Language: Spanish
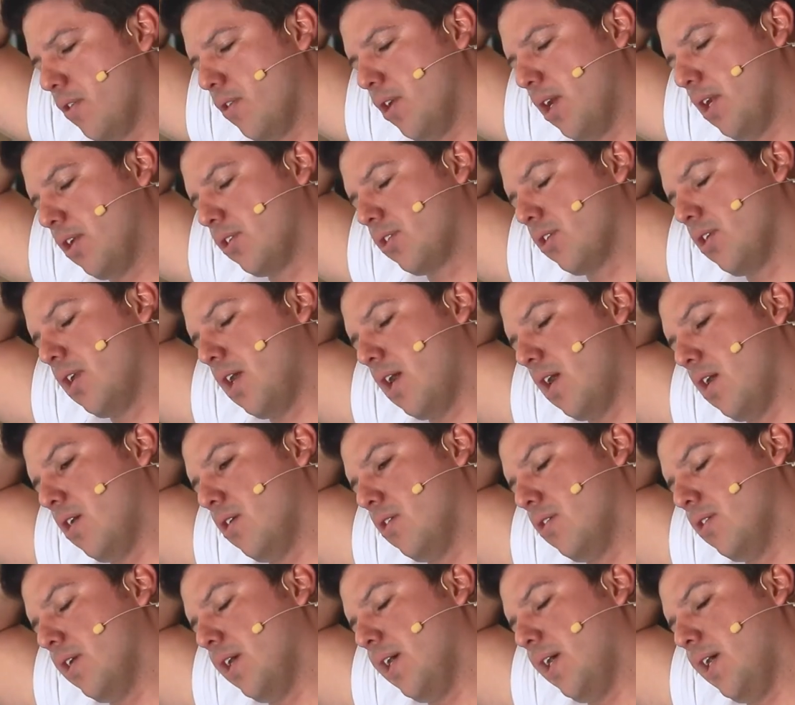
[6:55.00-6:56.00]
voy al otro
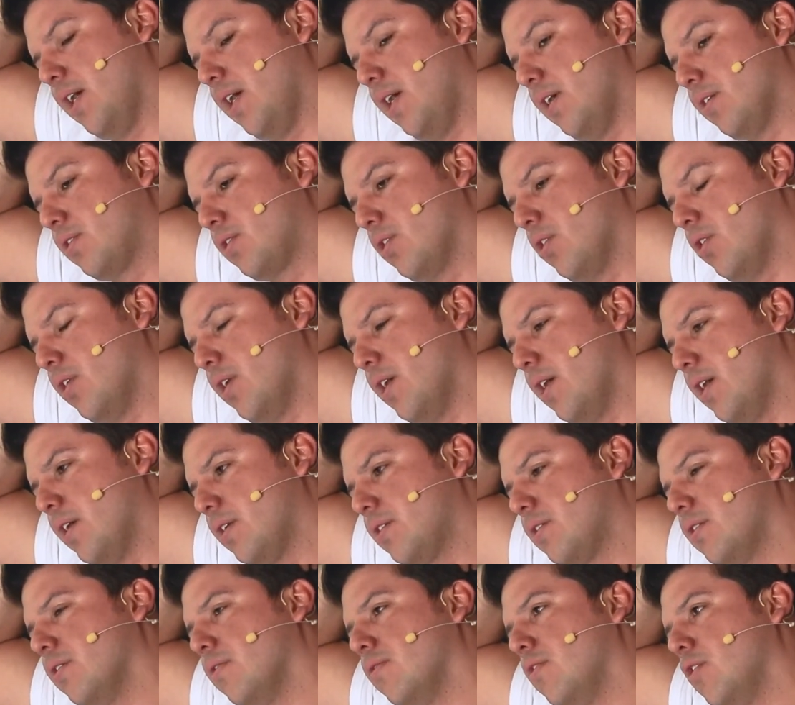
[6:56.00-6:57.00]
lado. Eso
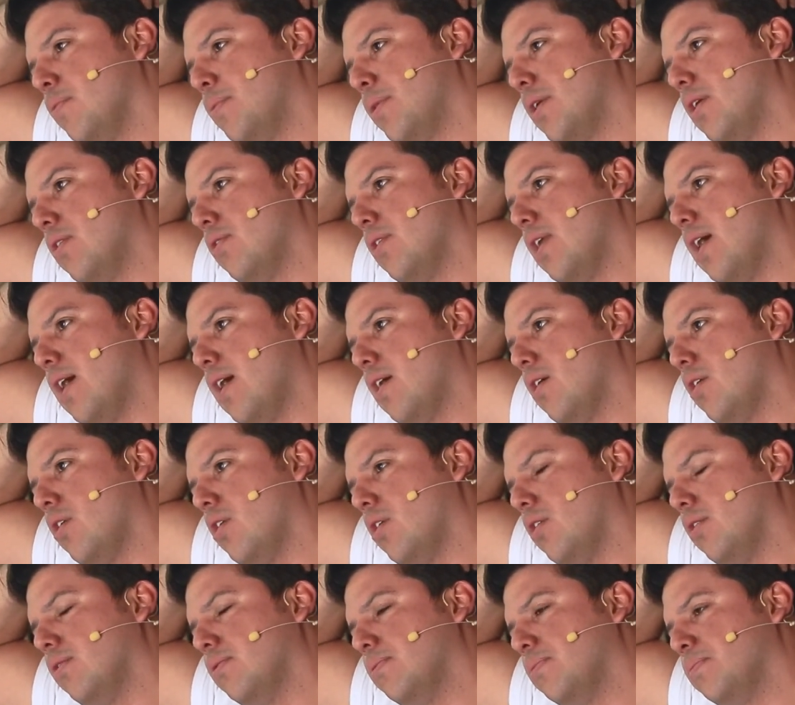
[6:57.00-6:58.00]
es. Voy por un
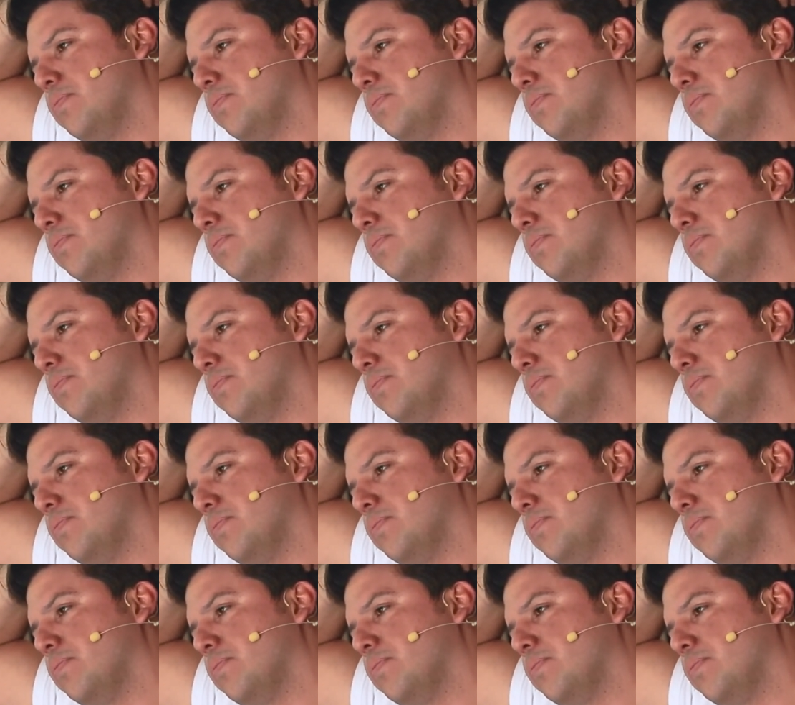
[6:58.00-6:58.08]
lado.